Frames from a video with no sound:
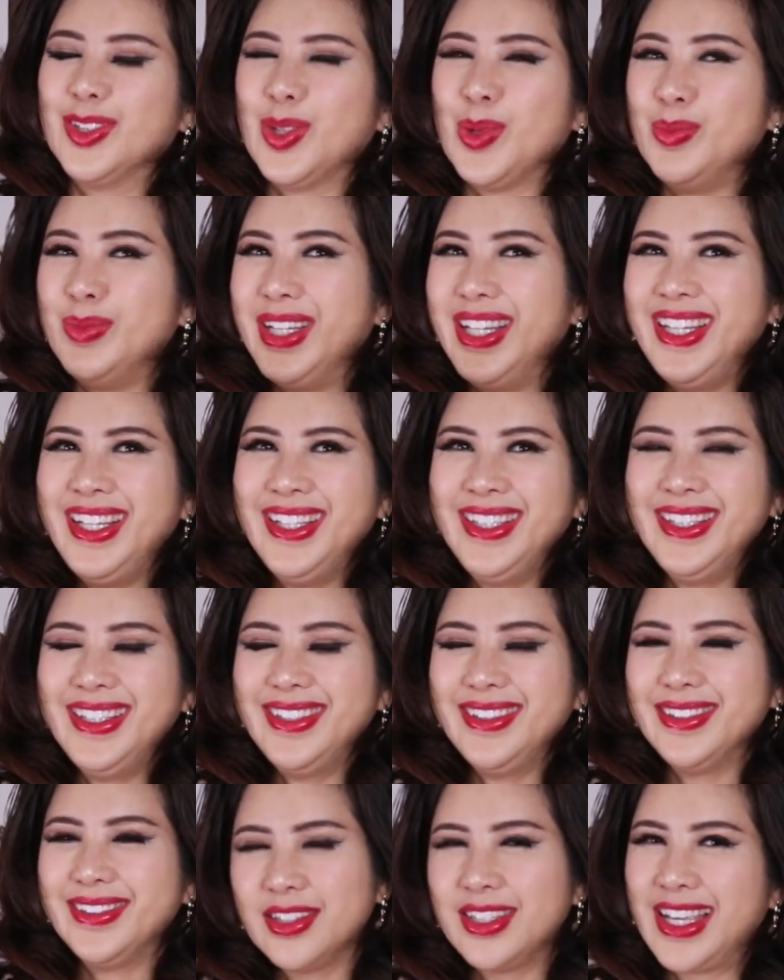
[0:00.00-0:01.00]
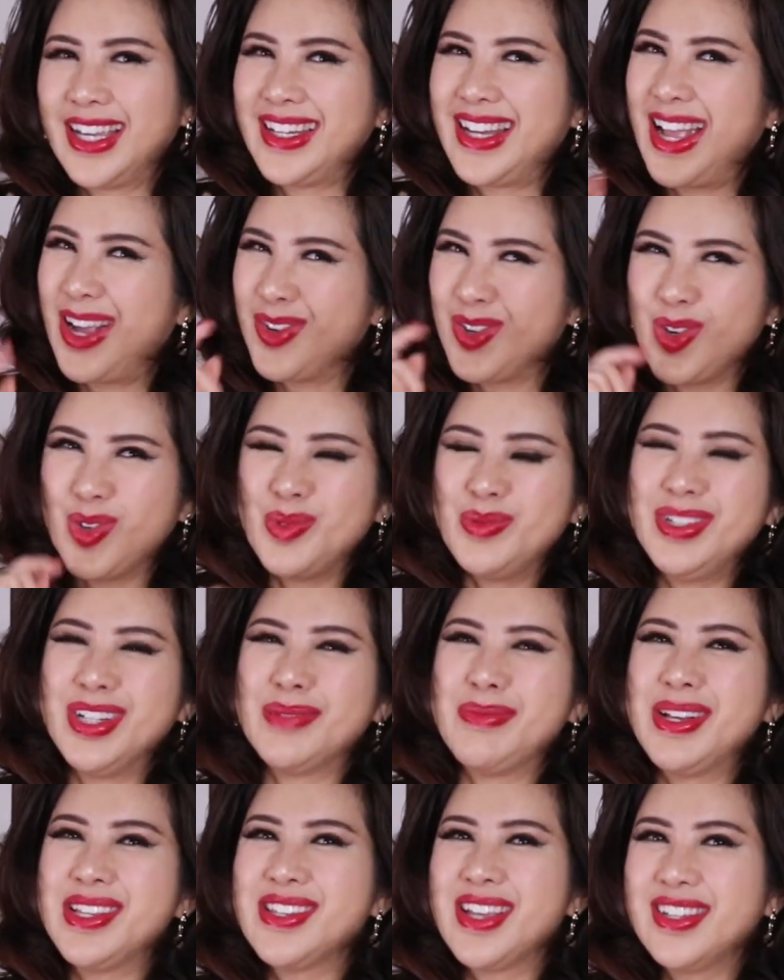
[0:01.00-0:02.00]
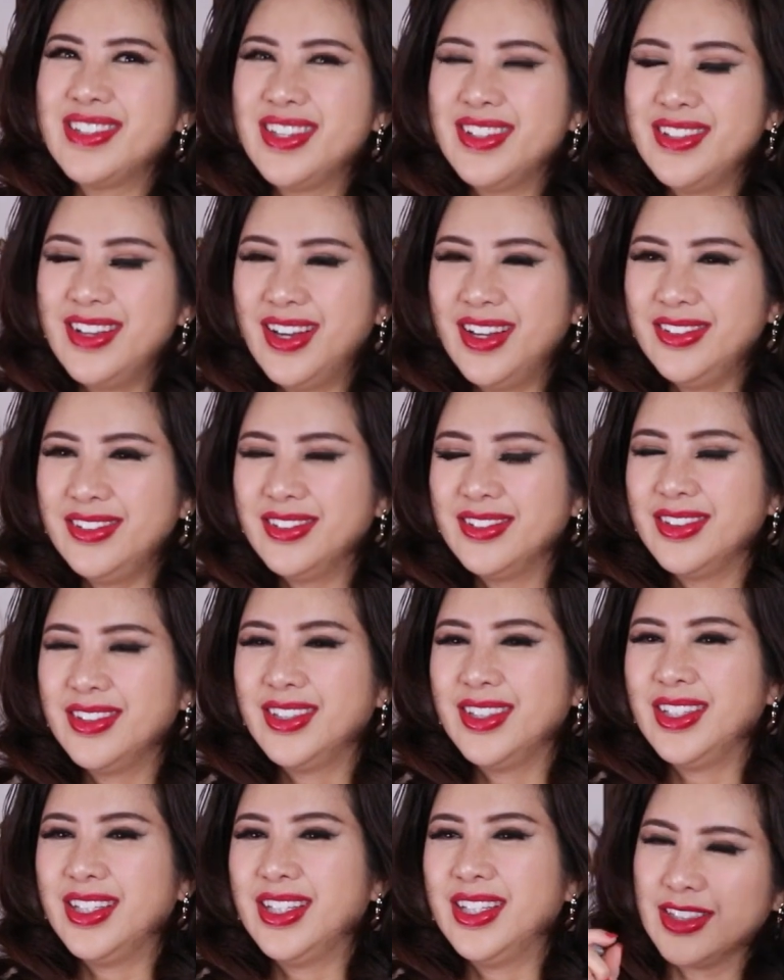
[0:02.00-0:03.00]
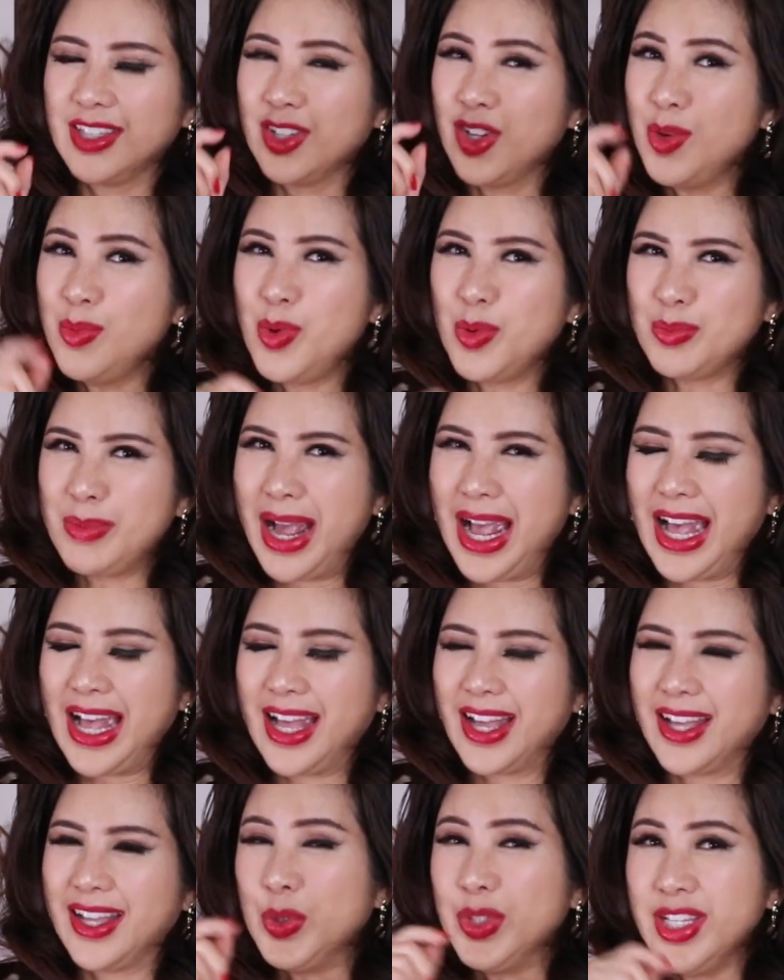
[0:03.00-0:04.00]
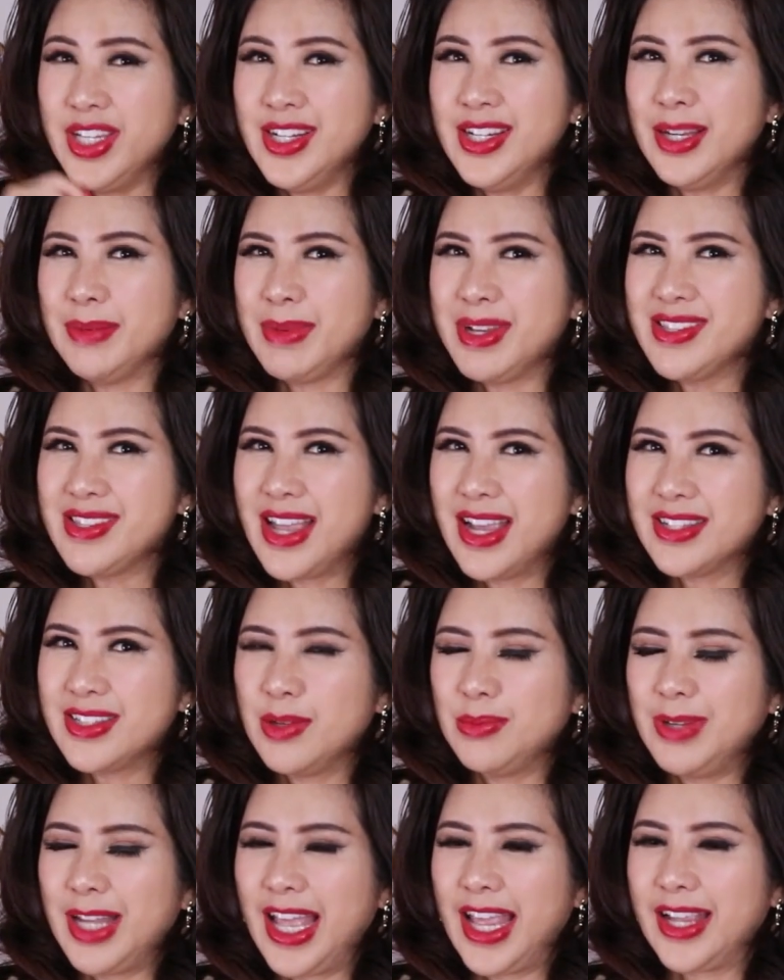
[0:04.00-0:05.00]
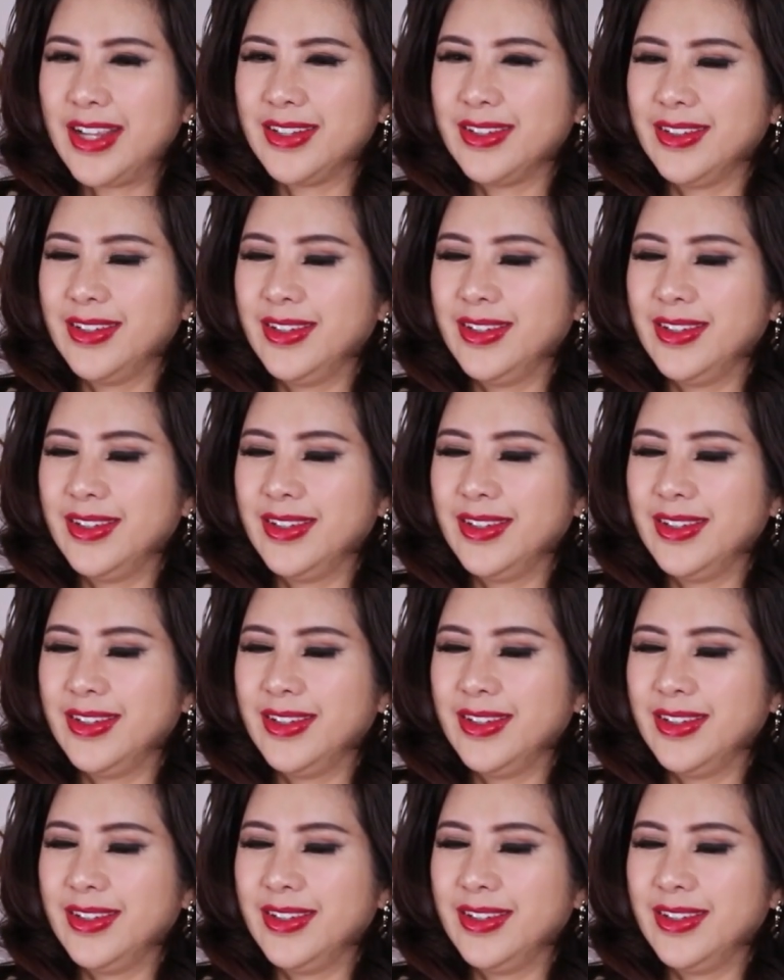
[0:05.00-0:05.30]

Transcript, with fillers: tụng liên á ngày nào cô cũng được massage chân hết thì có một bà nổi tiếng là massage trong làng